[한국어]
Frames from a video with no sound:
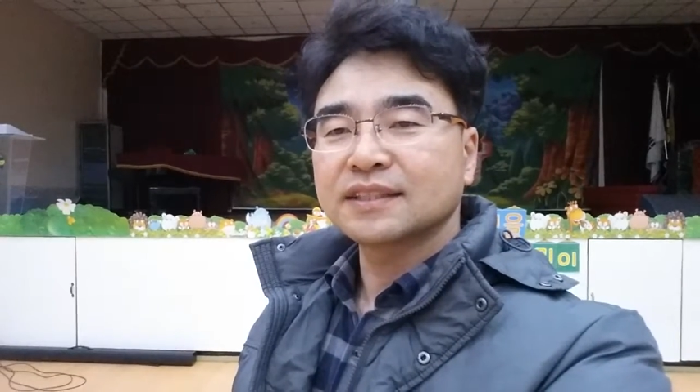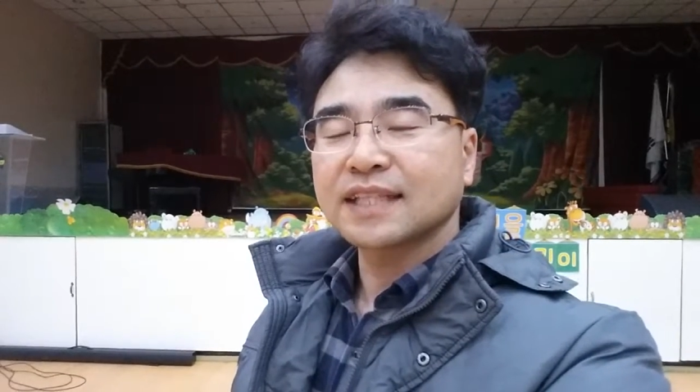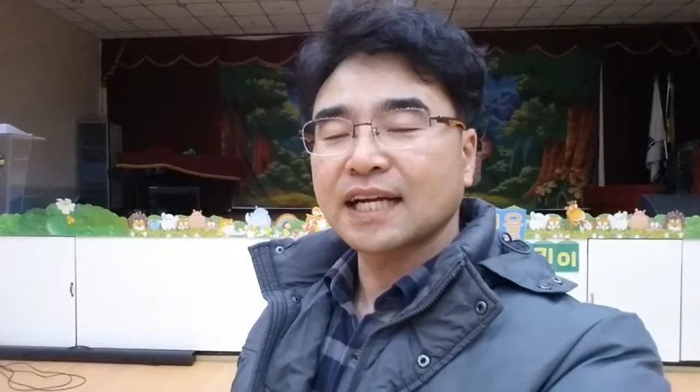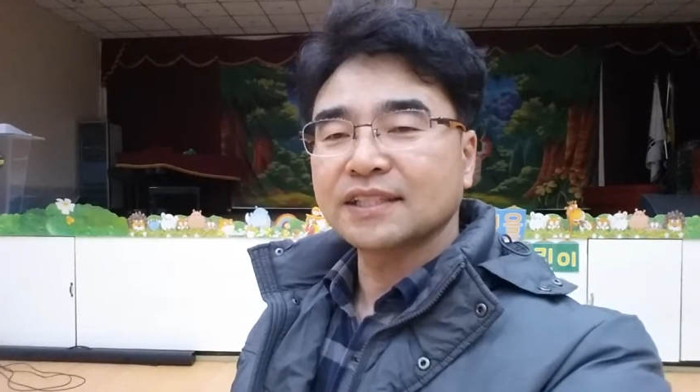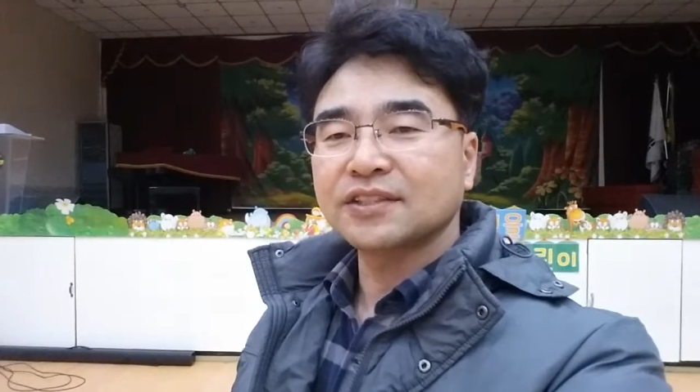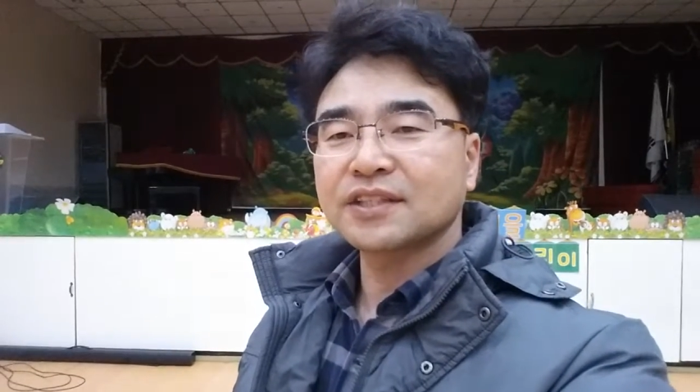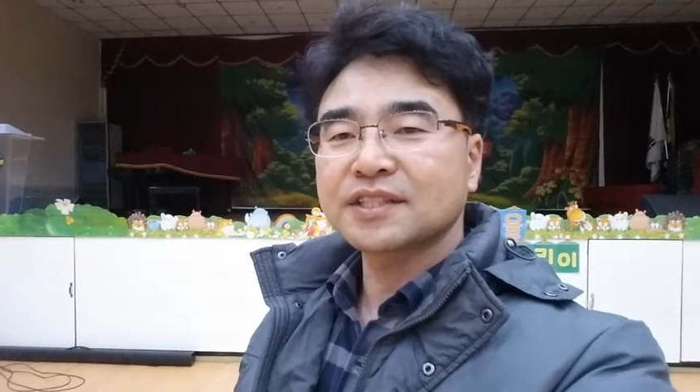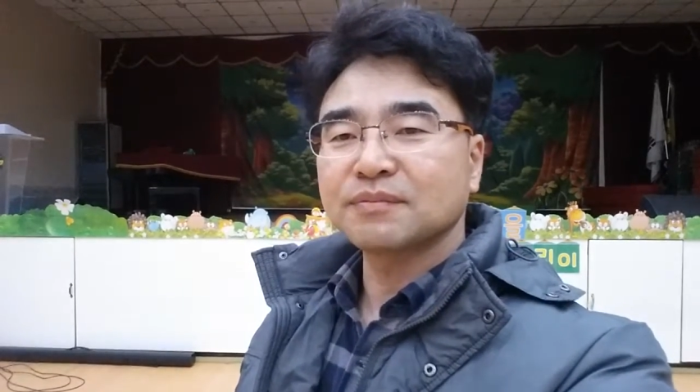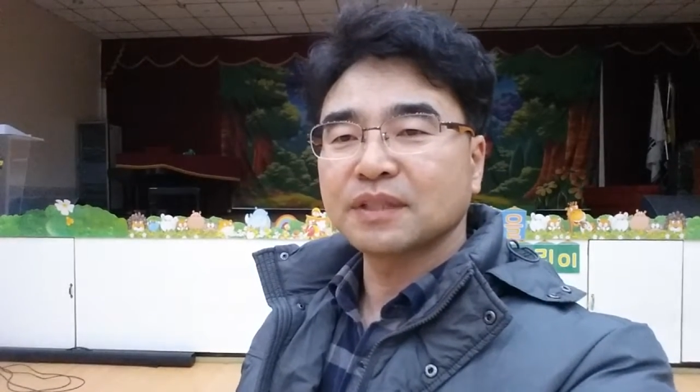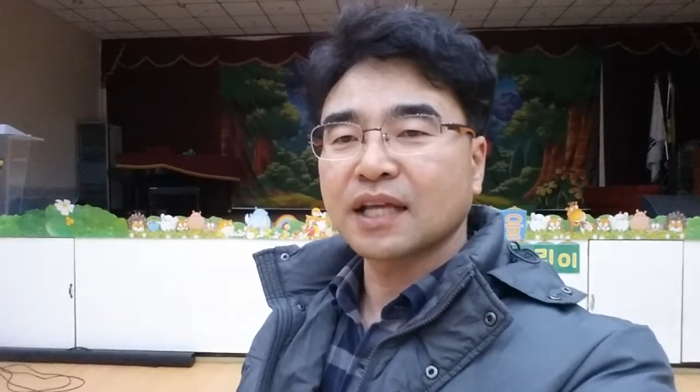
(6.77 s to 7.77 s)
잘
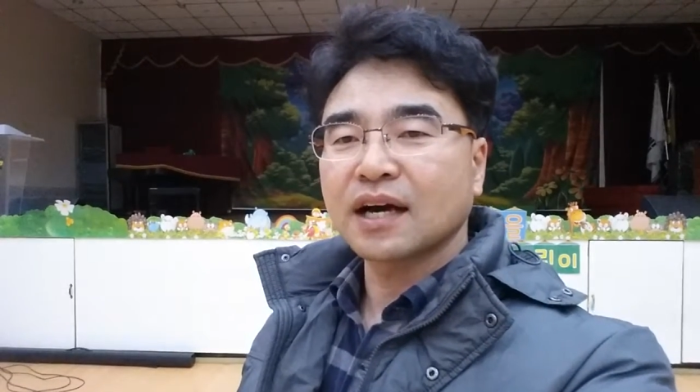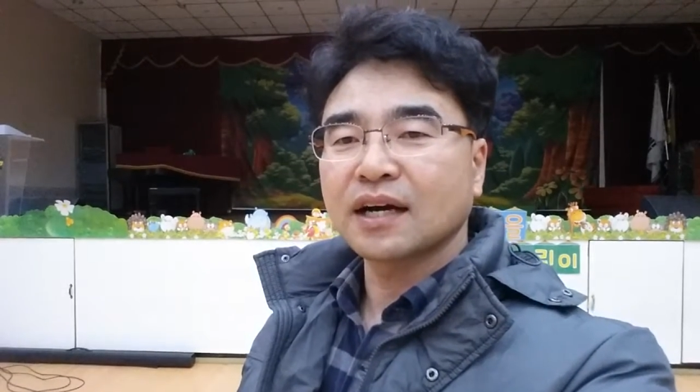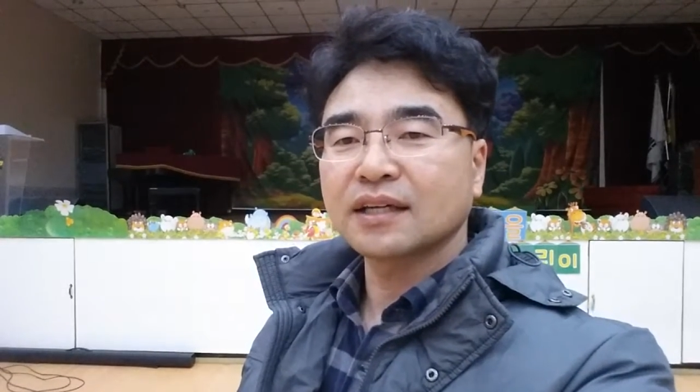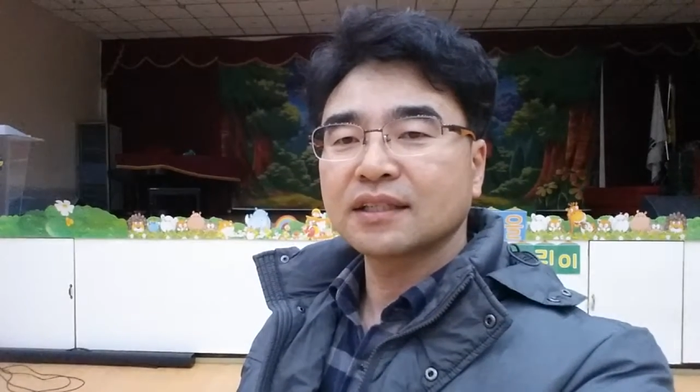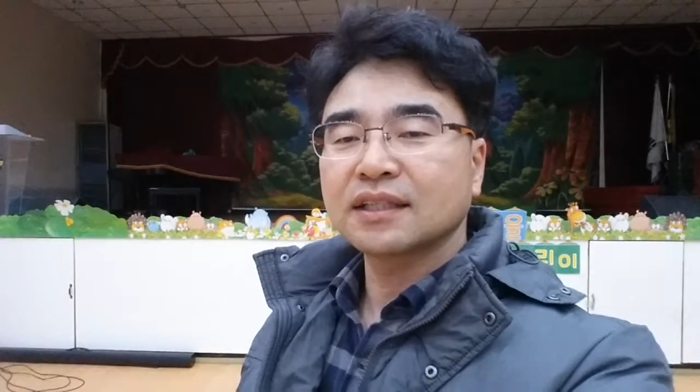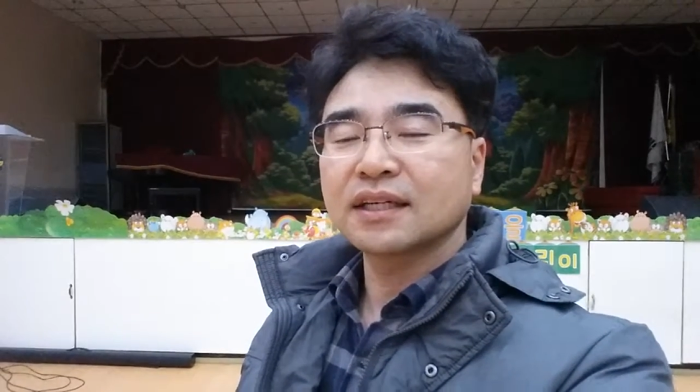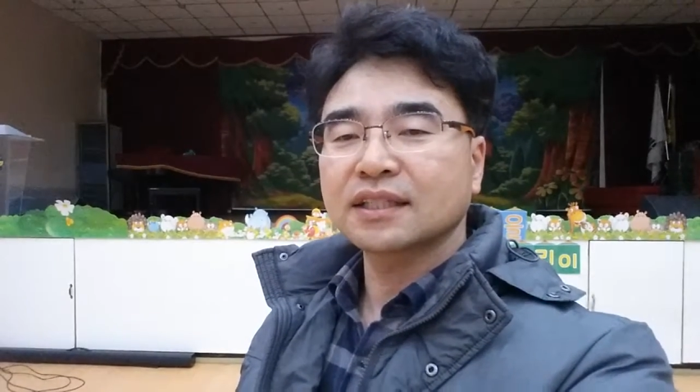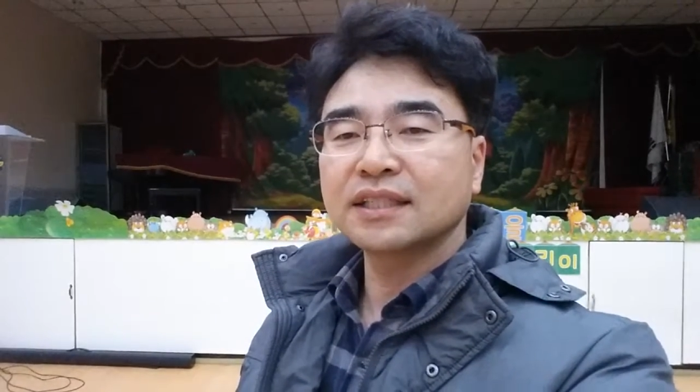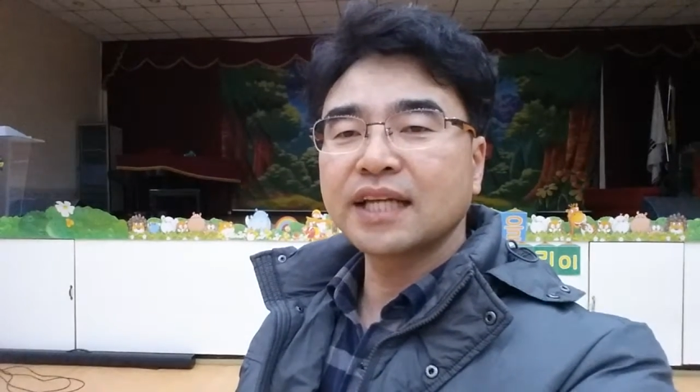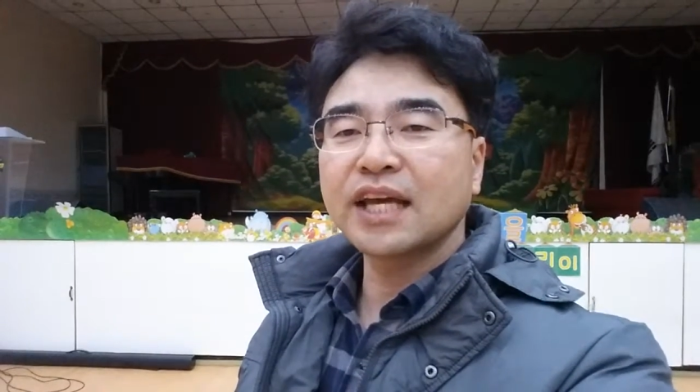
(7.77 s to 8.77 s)
드렸습니다.
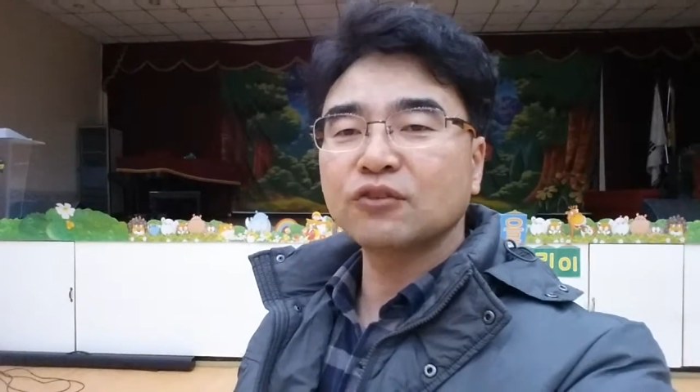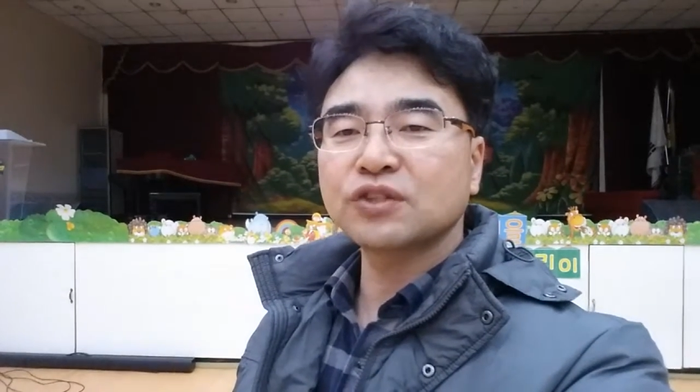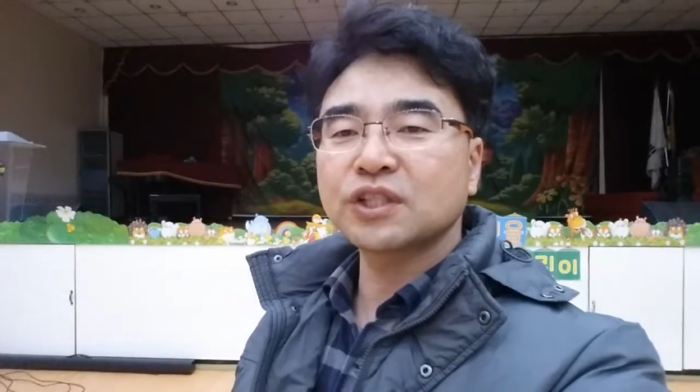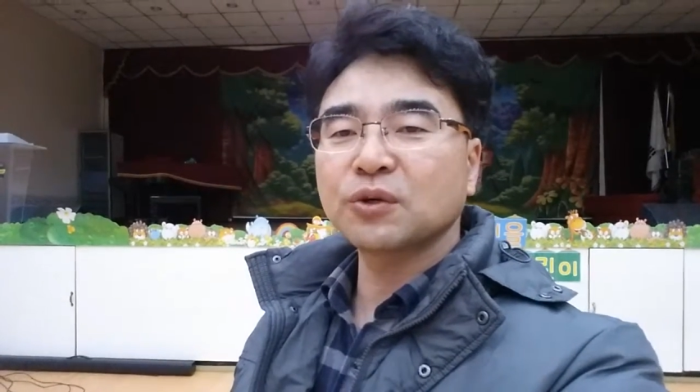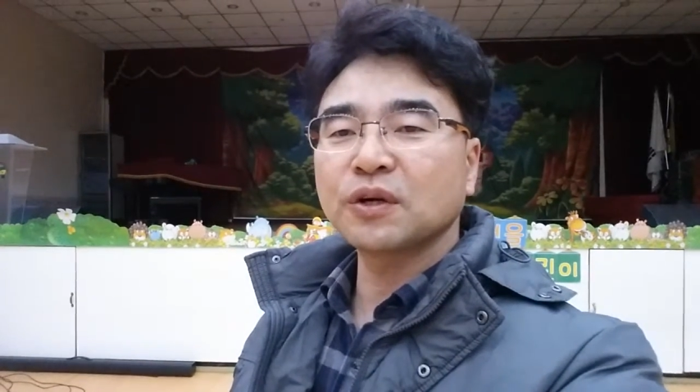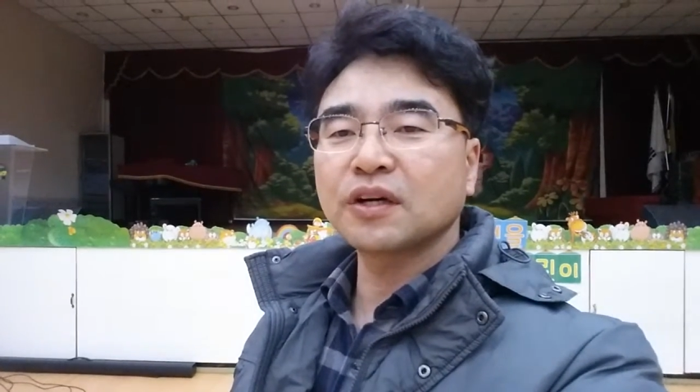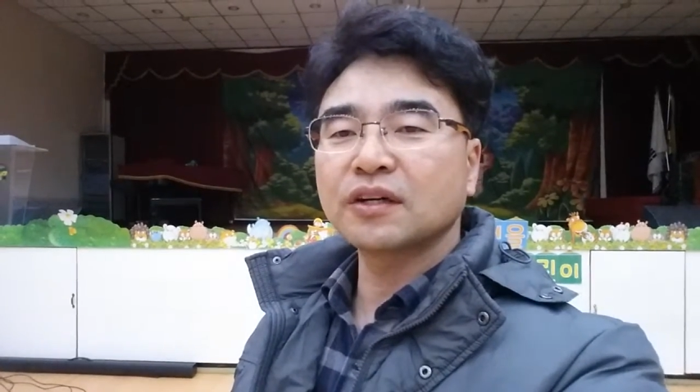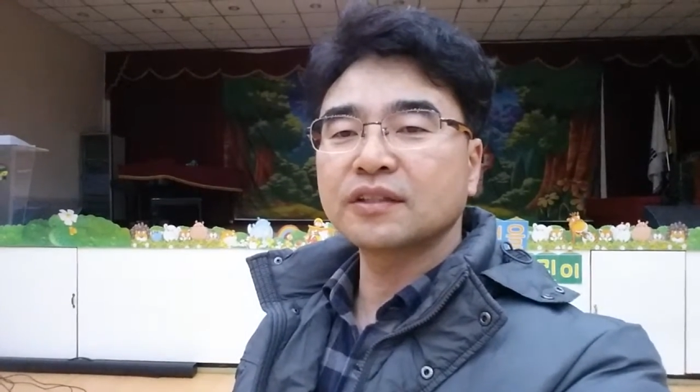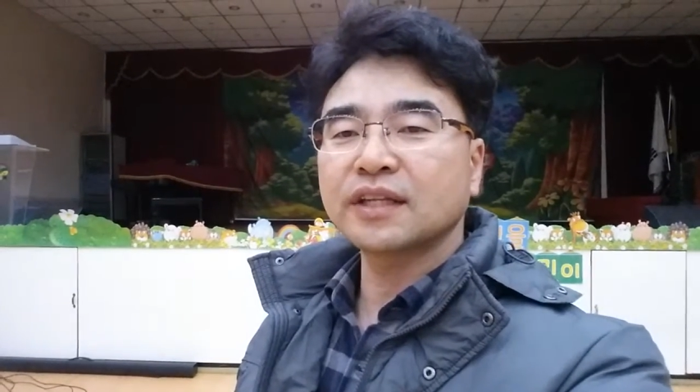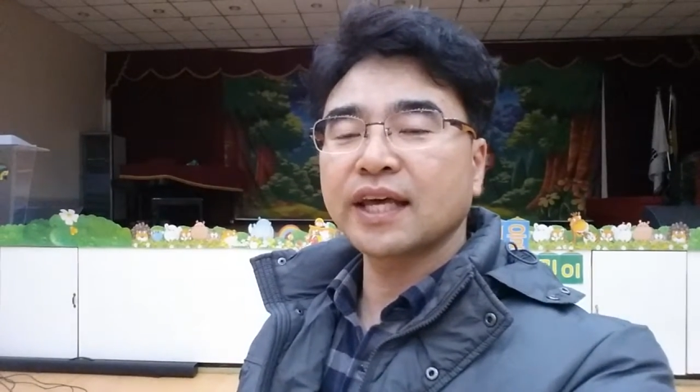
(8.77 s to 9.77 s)
아, 근해
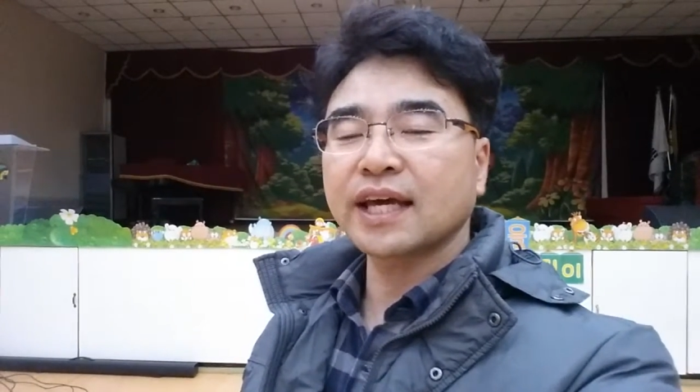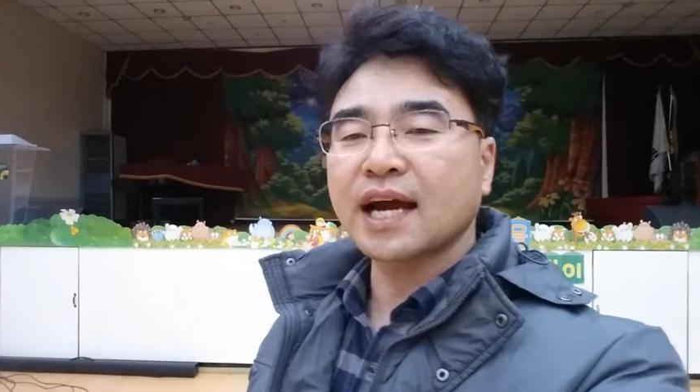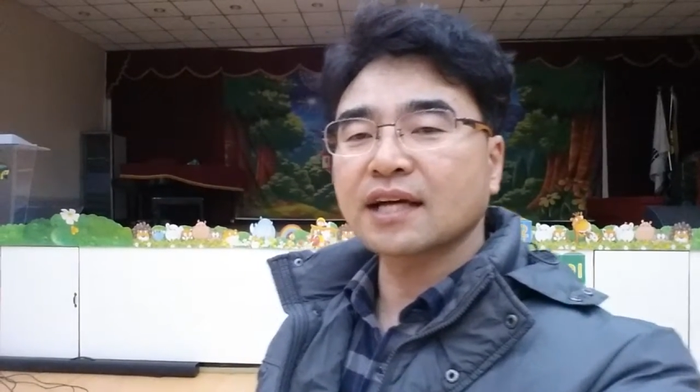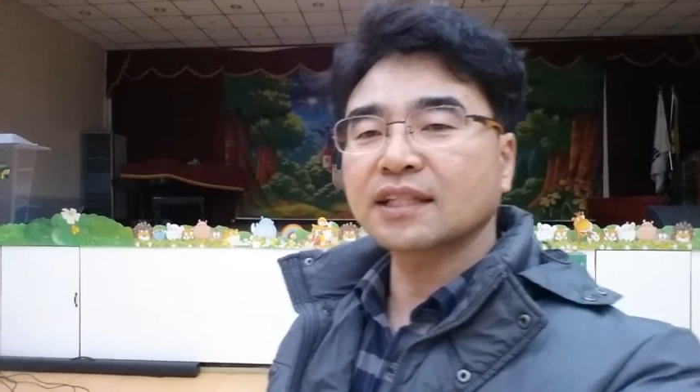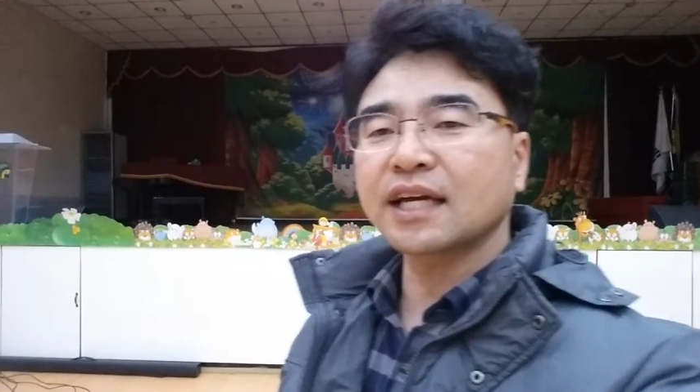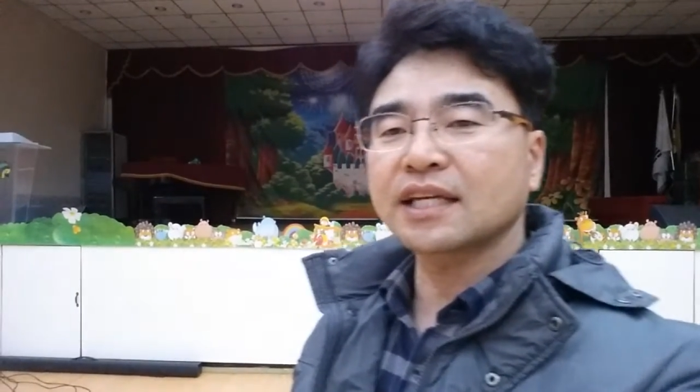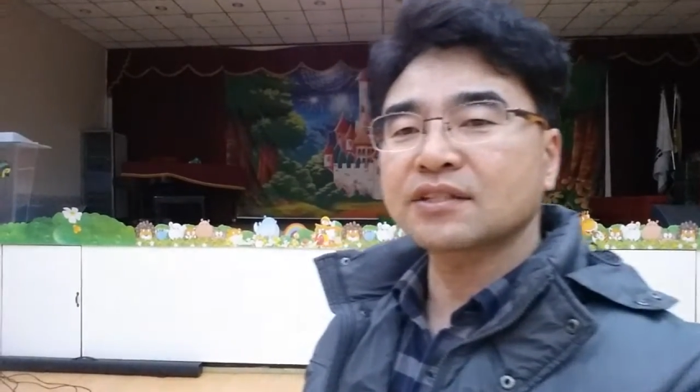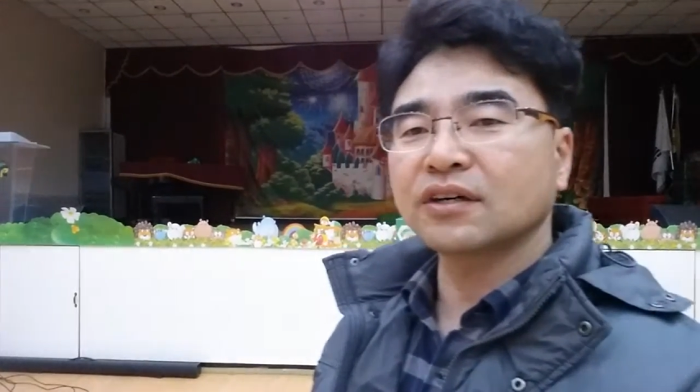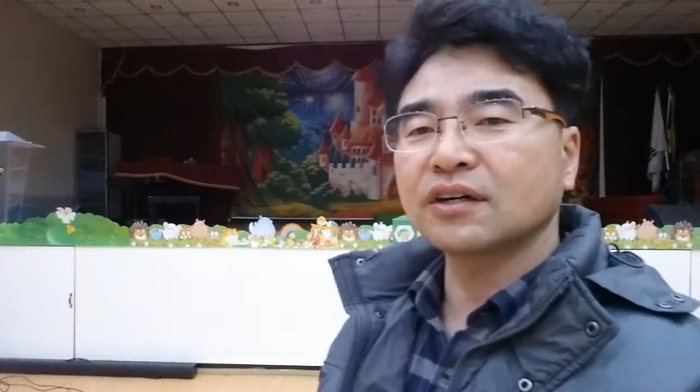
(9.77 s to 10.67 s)
유치원의 강당에서